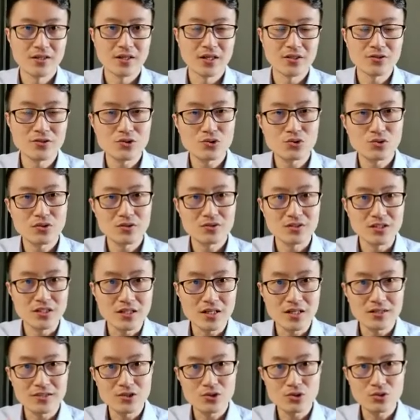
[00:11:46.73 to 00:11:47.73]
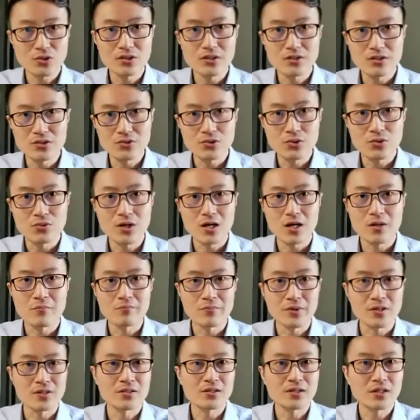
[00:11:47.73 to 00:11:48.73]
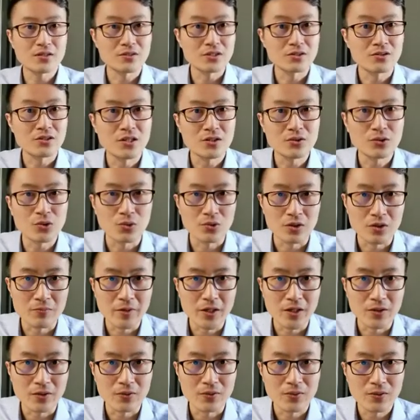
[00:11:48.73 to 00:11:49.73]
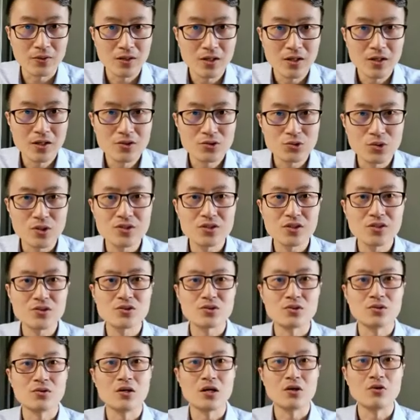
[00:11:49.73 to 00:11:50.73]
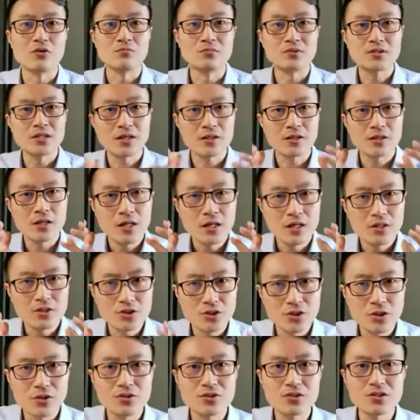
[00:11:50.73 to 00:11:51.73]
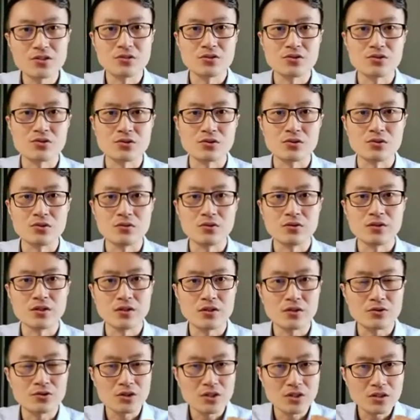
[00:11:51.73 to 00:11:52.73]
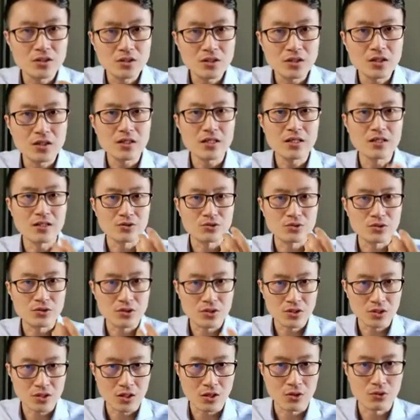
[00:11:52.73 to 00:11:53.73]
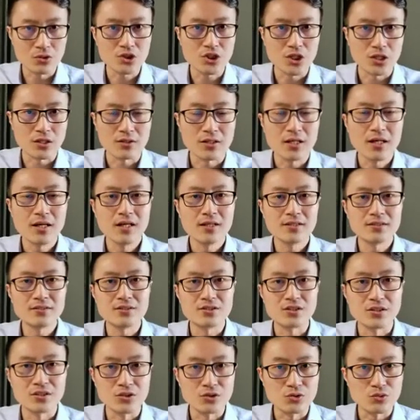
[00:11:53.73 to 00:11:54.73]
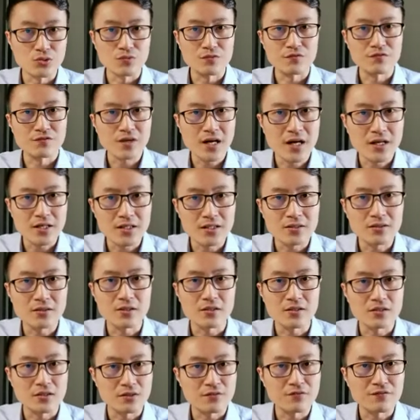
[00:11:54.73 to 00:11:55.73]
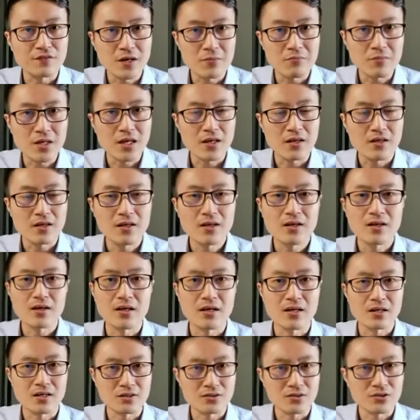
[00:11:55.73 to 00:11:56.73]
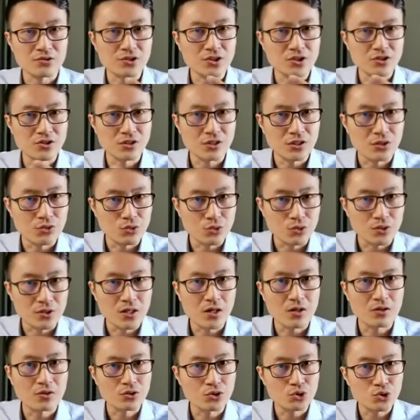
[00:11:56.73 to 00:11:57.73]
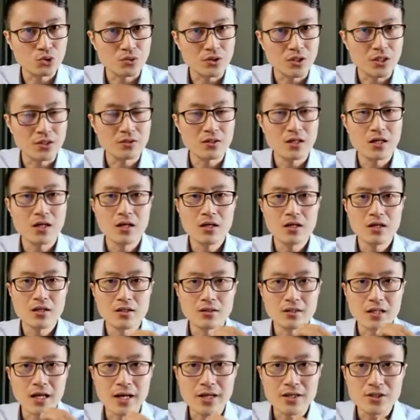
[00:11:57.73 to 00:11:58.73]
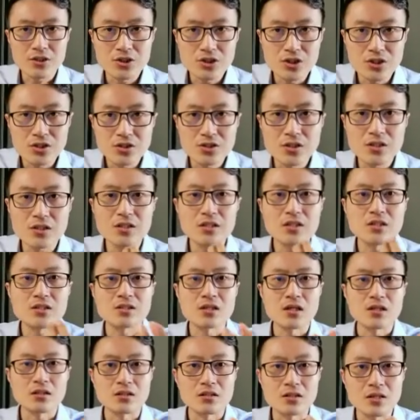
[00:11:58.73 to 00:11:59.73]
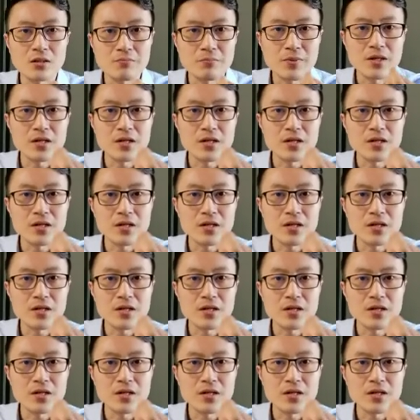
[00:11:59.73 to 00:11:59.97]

也就是说，你刚才说的那句话，别人到底听懂了没有？所以这个时候啊，我们在交际的时候，也要刻意的去调整自己的这种发音的各个方面啊，尤其是你的语调和重音，来真正意义上的让